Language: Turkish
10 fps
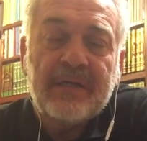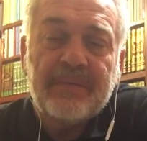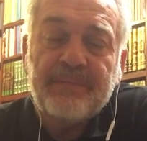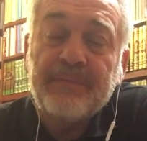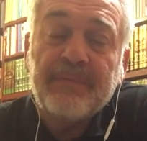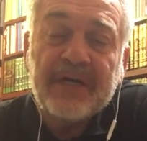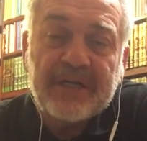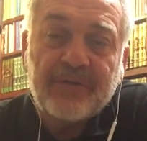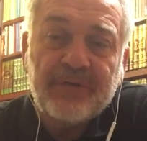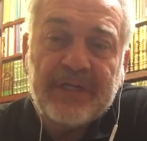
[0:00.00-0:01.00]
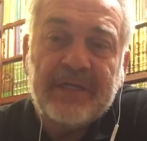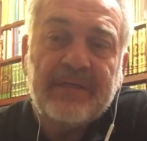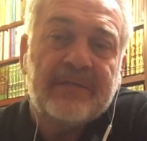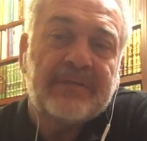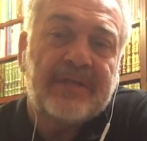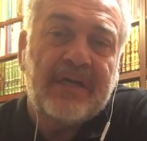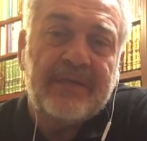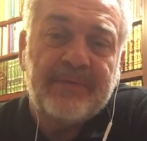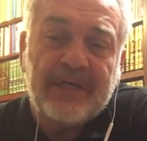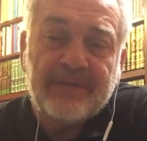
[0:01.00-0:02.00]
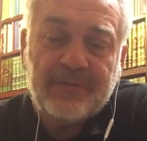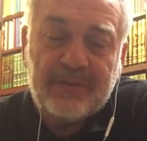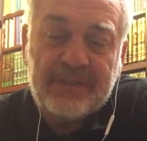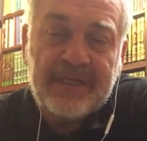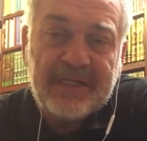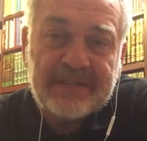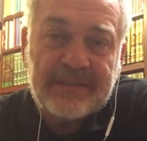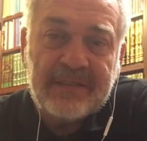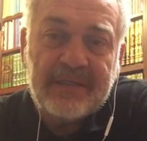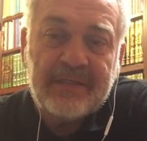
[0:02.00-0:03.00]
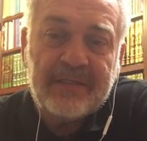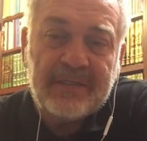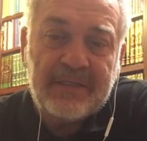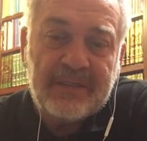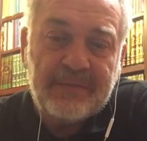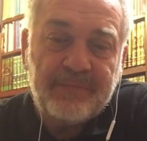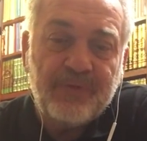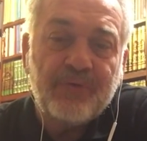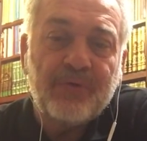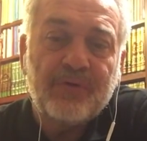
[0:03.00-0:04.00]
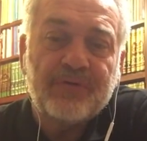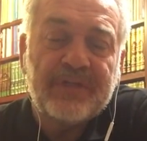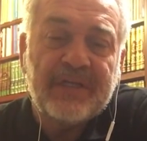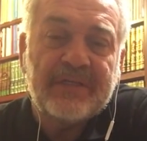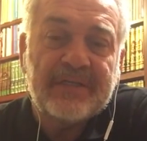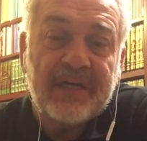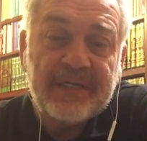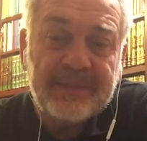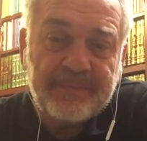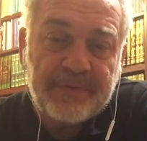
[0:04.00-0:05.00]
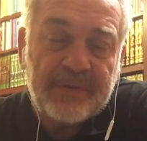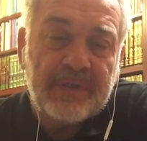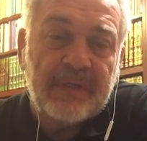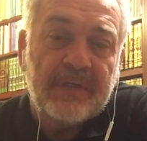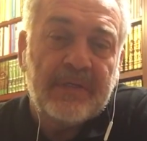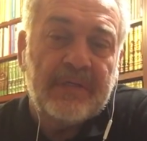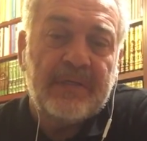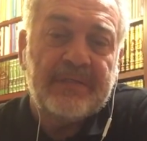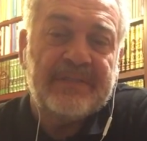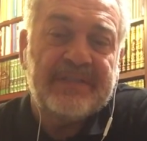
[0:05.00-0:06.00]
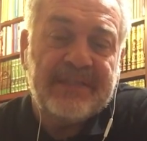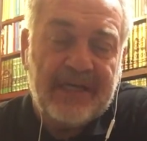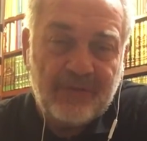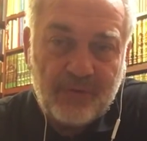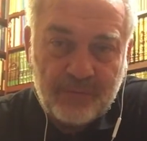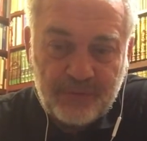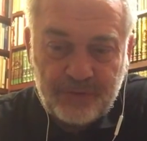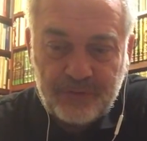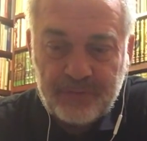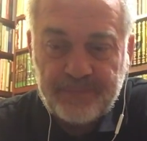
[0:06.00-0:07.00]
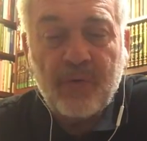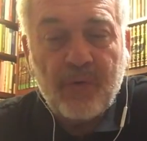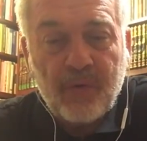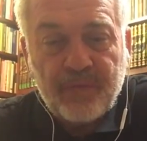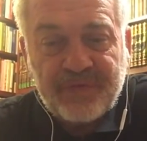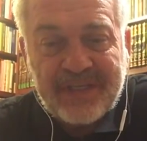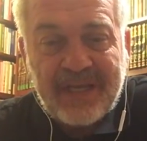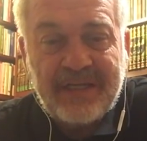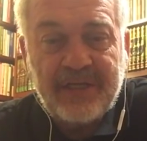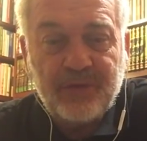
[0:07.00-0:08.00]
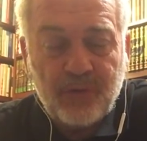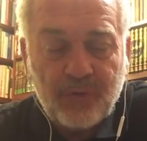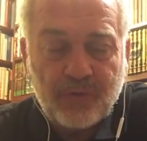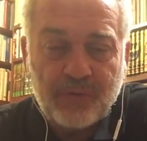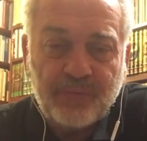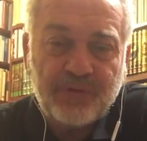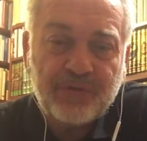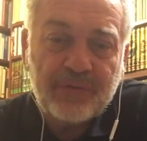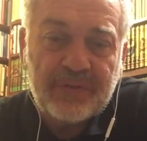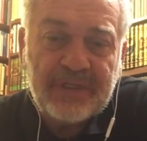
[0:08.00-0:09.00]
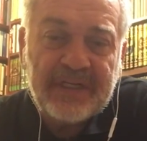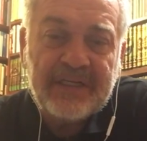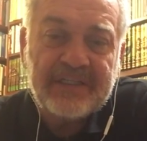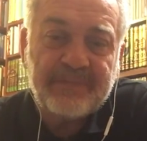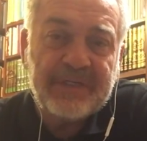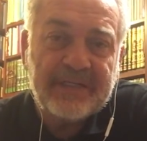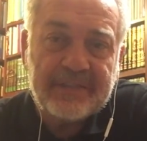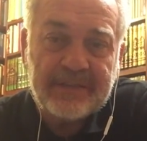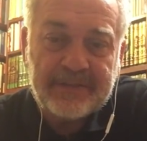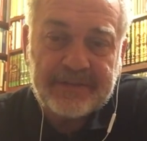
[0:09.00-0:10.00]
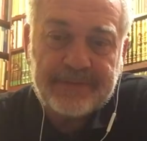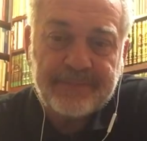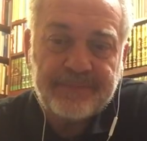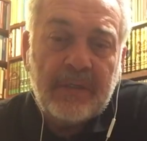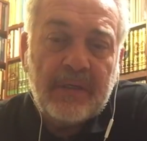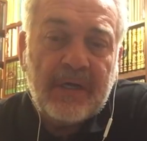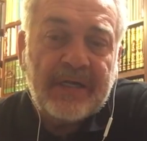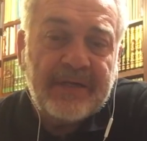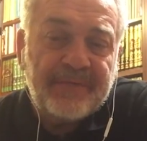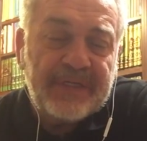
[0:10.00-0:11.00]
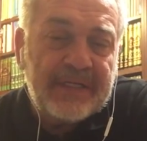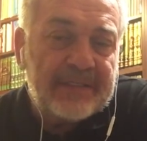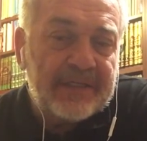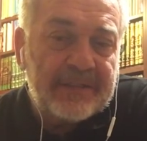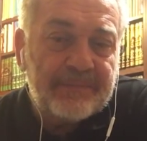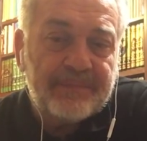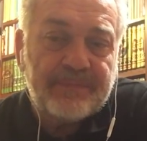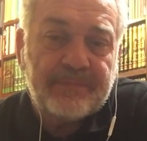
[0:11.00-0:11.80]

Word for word: e, bana göre Taliban nesli büyük ölçüde kayıp, ziyan olmuş, öfkeyle yoğrulmuş nihilist bir nesildir. Hanefilik dedim